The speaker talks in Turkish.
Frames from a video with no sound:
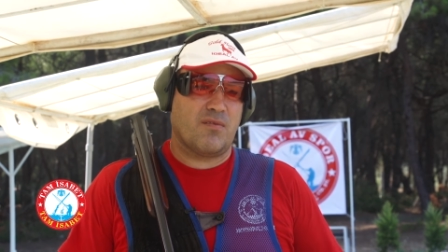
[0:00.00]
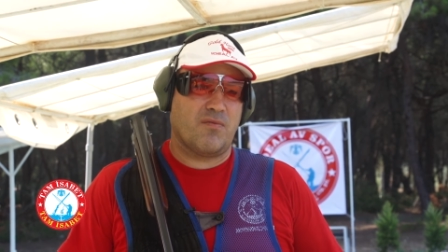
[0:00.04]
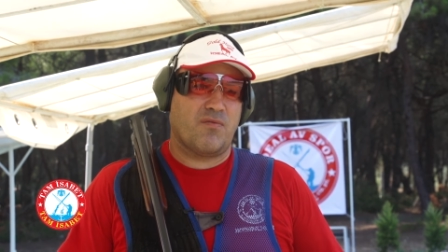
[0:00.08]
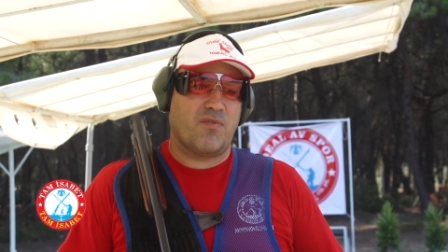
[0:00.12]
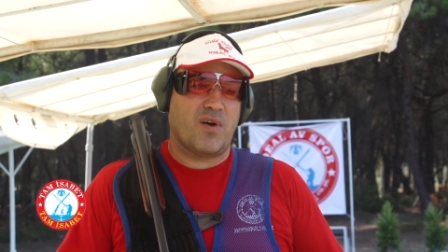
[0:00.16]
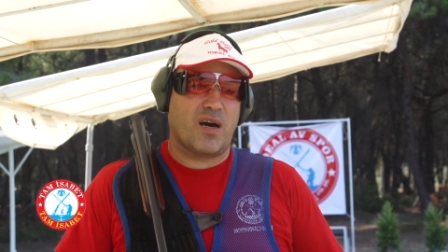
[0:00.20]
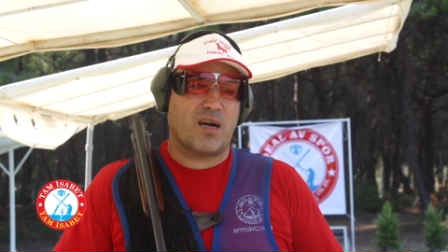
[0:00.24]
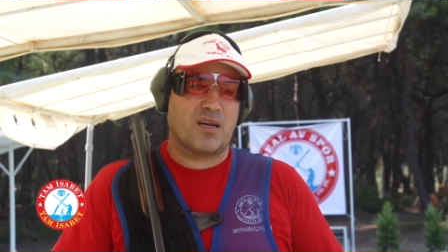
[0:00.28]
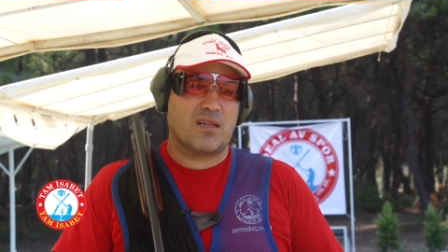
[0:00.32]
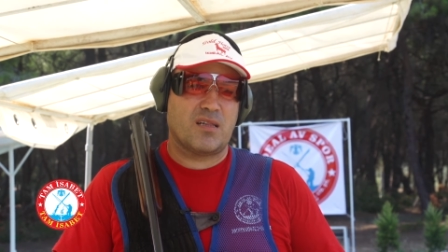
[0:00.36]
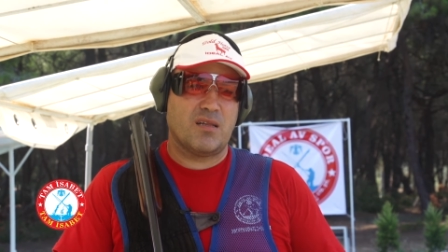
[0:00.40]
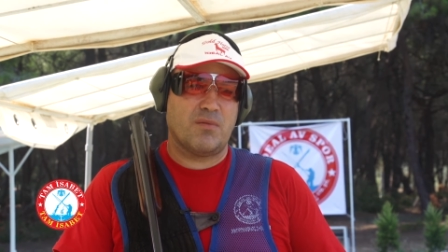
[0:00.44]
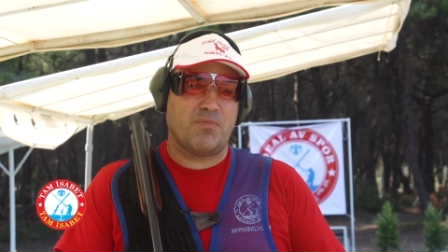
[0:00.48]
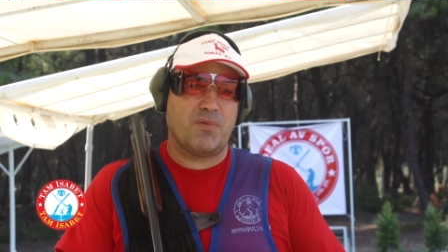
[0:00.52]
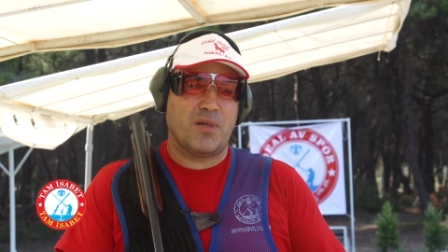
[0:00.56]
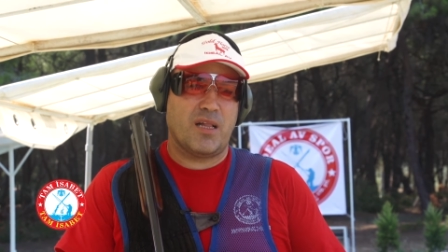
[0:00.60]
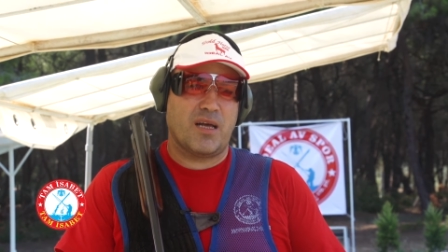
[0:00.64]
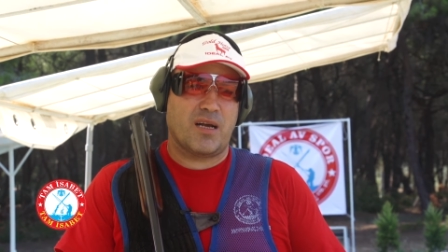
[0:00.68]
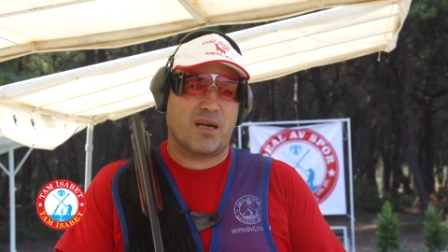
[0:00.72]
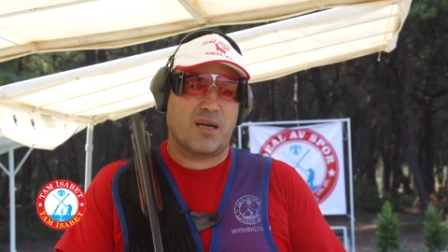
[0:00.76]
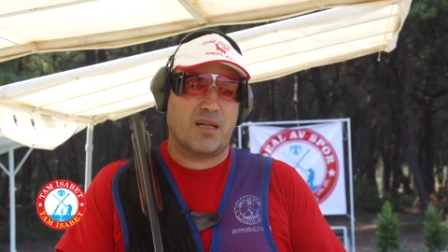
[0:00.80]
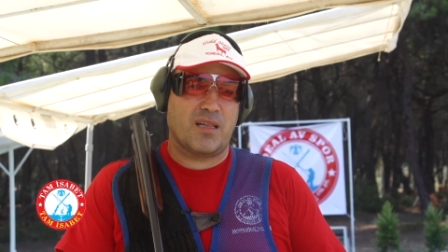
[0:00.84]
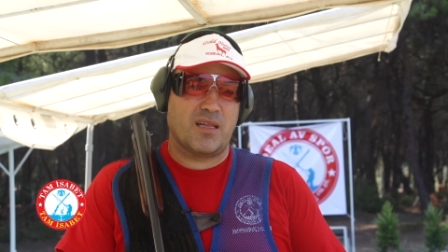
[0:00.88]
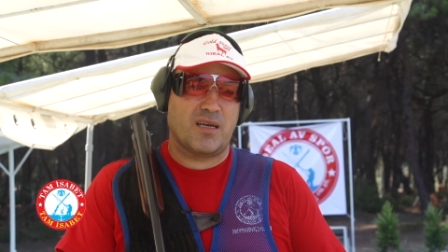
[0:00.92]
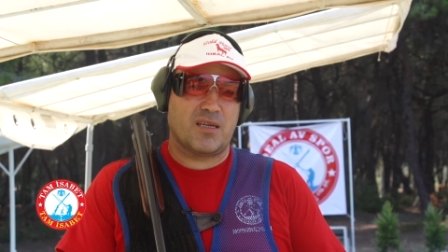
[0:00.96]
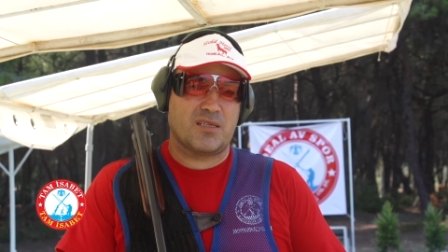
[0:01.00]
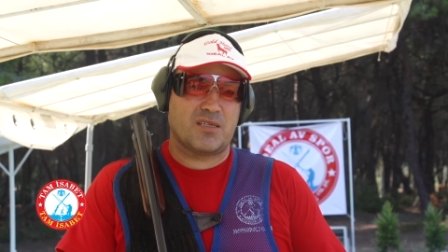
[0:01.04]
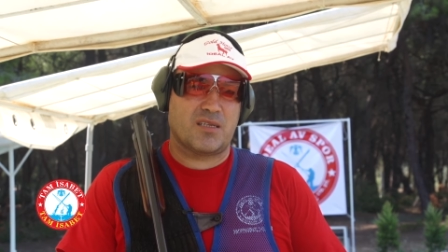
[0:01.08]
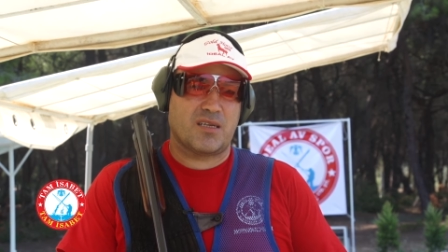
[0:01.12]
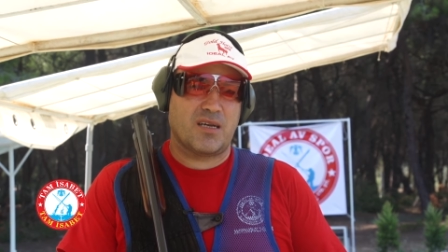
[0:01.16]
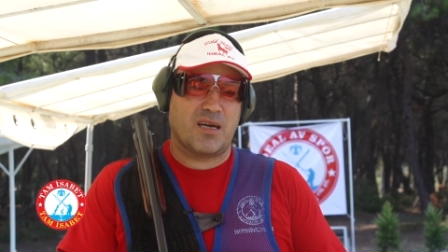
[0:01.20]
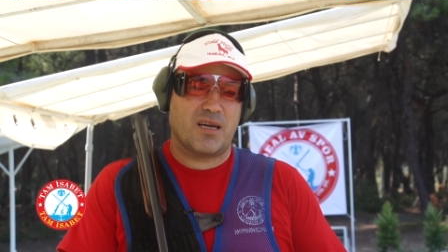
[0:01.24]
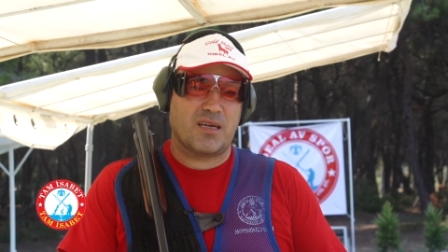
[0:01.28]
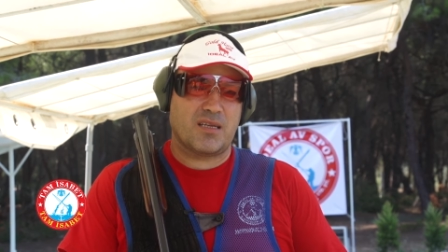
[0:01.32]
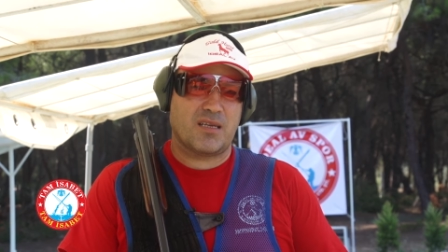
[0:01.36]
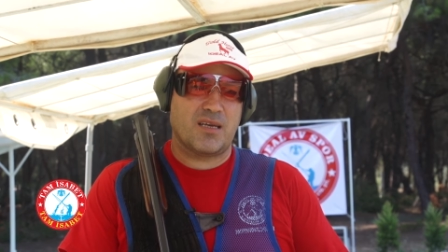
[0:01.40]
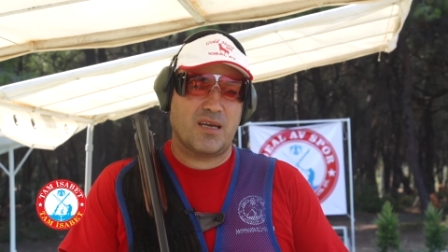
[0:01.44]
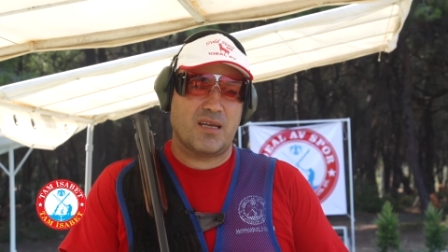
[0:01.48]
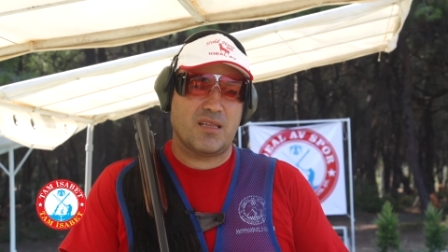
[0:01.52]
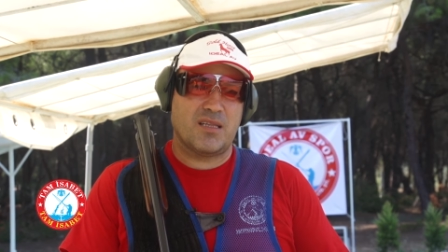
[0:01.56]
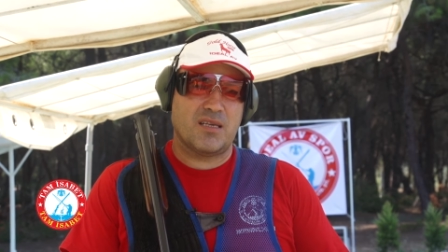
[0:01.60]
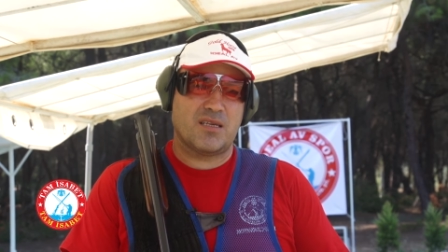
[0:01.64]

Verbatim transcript: farklı plakalar çıkarken